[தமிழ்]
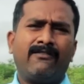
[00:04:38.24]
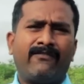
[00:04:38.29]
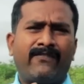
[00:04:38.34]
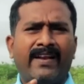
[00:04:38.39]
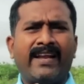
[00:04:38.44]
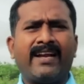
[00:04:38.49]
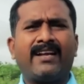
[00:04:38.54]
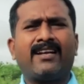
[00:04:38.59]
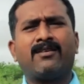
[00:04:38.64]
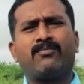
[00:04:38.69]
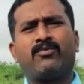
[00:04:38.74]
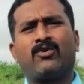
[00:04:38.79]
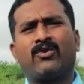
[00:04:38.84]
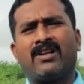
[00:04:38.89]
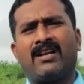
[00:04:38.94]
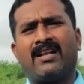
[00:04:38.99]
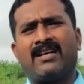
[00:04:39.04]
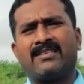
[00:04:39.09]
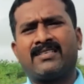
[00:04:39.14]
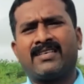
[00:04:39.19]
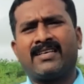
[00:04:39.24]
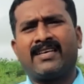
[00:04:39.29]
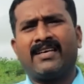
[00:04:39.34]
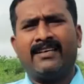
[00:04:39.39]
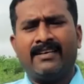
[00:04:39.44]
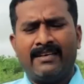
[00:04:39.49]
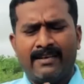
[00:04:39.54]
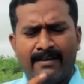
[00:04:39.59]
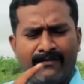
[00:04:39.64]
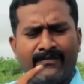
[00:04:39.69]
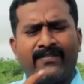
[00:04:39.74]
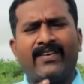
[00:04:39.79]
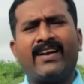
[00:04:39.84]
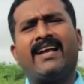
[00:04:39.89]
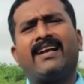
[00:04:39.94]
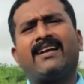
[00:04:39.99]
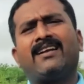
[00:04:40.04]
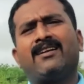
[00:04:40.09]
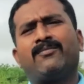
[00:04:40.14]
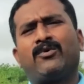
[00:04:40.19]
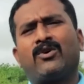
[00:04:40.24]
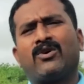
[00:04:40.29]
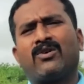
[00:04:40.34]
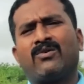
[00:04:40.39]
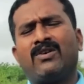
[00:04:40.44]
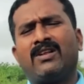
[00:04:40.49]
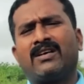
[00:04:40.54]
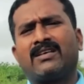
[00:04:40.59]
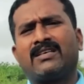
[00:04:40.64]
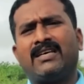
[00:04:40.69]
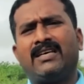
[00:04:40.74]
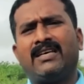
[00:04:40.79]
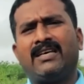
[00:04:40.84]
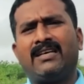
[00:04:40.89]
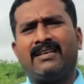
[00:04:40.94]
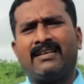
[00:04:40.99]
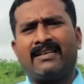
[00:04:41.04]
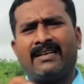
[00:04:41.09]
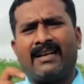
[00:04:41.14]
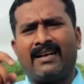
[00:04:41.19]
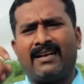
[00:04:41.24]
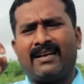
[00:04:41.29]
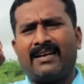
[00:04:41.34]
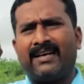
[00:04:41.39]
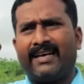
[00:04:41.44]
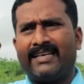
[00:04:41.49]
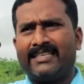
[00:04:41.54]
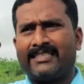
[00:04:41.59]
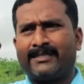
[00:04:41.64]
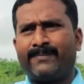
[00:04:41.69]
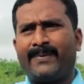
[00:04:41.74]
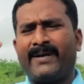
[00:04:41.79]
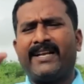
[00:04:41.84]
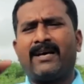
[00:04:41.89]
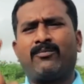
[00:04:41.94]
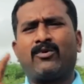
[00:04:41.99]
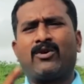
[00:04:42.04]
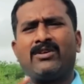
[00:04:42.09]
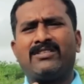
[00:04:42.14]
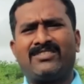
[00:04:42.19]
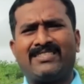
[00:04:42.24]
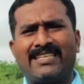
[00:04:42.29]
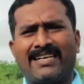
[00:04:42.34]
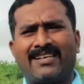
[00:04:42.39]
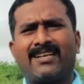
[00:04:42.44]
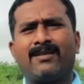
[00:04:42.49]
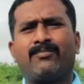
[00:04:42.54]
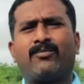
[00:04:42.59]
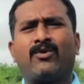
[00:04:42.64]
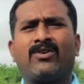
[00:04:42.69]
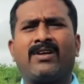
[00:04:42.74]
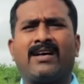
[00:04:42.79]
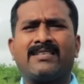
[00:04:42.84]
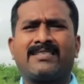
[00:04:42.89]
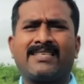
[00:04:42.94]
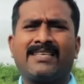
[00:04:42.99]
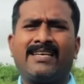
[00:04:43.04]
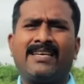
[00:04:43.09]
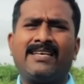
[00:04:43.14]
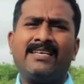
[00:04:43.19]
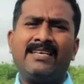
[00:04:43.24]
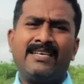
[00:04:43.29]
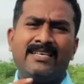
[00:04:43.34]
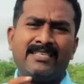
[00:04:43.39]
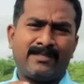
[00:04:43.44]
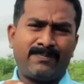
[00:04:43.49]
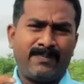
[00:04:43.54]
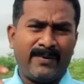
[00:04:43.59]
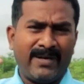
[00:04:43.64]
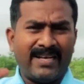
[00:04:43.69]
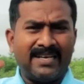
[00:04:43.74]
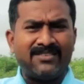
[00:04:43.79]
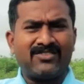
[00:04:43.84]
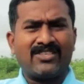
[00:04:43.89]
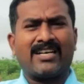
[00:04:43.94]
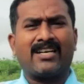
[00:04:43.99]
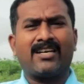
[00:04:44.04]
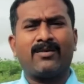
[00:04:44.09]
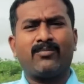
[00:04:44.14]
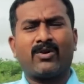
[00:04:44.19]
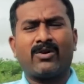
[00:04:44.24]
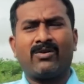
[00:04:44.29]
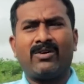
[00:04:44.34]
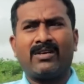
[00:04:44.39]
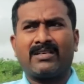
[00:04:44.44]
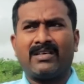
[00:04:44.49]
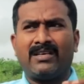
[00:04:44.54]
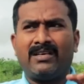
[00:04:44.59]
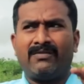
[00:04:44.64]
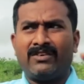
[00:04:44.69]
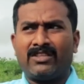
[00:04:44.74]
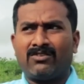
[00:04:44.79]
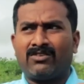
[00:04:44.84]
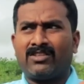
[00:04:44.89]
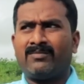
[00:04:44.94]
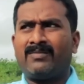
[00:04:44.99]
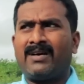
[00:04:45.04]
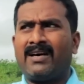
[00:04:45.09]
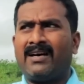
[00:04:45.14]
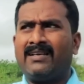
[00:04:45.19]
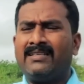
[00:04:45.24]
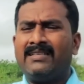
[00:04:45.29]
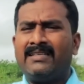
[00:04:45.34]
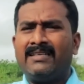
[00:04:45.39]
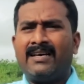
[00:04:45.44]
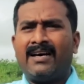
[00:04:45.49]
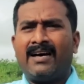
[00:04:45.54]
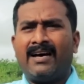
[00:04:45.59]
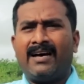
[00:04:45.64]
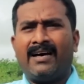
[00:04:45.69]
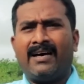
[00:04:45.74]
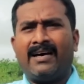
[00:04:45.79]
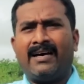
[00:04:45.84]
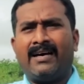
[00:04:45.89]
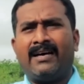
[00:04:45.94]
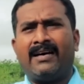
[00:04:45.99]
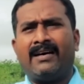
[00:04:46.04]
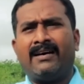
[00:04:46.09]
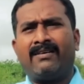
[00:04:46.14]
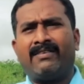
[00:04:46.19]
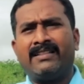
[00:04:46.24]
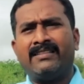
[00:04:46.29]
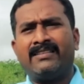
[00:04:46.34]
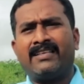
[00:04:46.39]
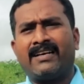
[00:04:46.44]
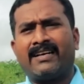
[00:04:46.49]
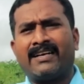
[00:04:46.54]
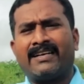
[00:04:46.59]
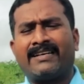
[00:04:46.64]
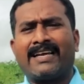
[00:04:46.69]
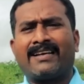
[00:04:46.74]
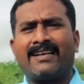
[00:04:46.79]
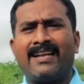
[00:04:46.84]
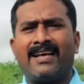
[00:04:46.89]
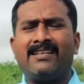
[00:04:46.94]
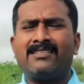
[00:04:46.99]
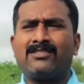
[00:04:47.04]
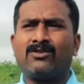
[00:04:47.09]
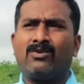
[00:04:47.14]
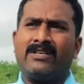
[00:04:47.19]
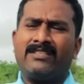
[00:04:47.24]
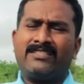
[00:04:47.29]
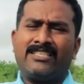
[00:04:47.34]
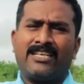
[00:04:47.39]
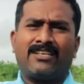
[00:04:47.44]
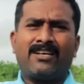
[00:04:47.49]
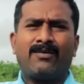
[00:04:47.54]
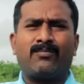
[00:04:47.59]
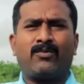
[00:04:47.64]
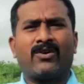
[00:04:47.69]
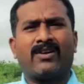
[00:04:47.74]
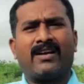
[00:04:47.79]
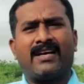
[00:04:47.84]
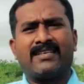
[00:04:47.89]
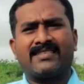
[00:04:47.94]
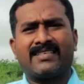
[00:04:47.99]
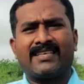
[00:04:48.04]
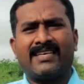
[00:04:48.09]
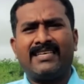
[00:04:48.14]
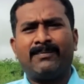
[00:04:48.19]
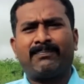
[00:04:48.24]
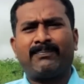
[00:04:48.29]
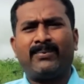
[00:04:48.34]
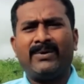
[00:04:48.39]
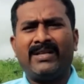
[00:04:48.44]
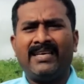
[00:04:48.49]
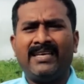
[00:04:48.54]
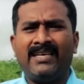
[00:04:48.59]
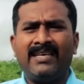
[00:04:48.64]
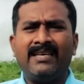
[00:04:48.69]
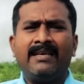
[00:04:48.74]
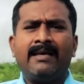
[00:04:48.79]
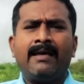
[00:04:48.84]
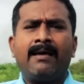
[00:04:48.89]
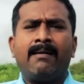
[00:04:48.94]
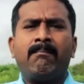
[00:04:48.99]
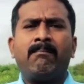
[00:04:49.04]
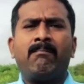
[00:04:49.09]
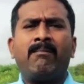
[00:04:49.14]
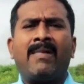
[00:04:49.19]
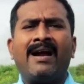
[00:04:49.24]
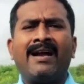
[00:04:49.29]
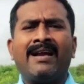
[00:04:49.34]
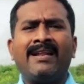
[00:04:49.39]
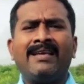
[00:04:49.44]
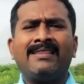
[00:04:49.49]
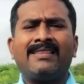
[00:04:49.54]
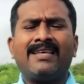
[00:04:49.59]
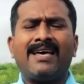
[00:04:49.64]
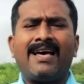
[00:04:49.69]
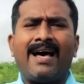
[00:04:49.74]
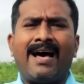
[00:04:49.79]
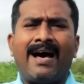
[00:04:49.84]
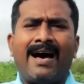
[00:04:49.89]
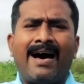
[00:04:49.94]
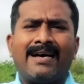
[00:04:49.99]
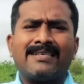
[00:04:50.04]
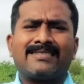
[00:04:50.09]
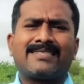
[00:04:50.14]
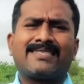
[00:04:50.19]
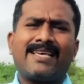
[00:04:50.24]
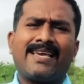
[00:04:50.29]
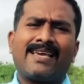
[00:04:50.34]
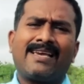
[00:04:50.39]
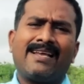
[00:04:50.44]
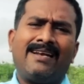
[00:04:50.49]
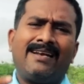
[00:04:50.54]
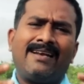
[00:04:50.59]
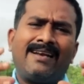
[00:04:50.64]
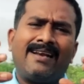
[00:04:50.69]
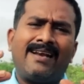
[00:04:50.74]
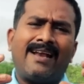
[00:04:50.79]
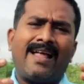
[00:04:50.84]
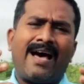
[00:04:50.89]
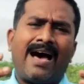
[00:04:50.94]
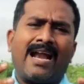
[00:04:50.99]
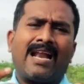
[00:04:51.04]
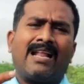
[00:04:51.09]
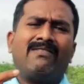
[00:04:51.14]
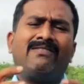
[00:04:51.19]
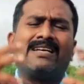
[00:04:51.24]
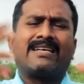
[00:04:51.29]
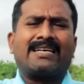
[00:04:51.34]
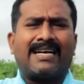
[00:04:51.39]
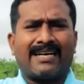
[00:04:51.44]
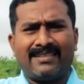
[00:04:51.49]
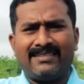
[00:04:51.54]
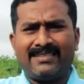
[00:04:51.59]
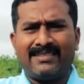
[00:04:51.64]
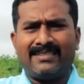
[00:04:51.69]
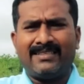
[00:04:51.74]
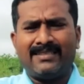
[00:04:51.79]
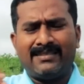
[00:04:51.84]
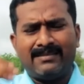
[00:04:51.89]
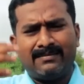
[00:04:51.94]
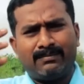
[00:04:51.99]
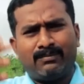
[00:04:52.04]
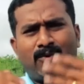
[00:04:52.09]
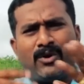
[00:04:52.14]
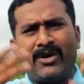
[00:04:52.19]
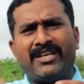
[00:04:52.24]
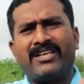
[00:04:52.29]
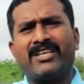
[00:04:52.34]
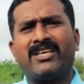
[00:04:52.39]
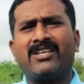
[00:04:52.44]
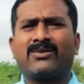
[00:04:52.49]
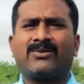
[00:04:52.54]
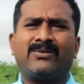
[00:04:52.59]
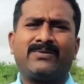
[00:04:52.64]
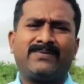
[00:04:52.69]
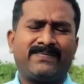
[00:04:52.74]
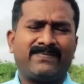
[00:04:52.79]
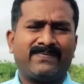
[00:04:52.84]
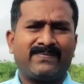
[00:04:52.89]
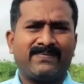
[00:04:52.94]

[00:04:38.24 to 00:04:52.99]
ஃப்ளைட்டில் போகணும்னு ஆசைங்க ஃப்ளைட்டில் போகிறவங்களுக்கு நல்லா ஸ்பீடாக போகிற ஜெட்டில் போகணும் ஆசைங்க ஸ்பீடாக ஜெட்டில் போகிறவங்களுக்கு விதவிதமாக வந்திருக்க டெக்னாலஜியோட ஜெட்டில் போகணும்னு ஆசைங்க இப்படி மனித ஆசைகள் அளவு கடந்தது போயிட்டே இருக்கும்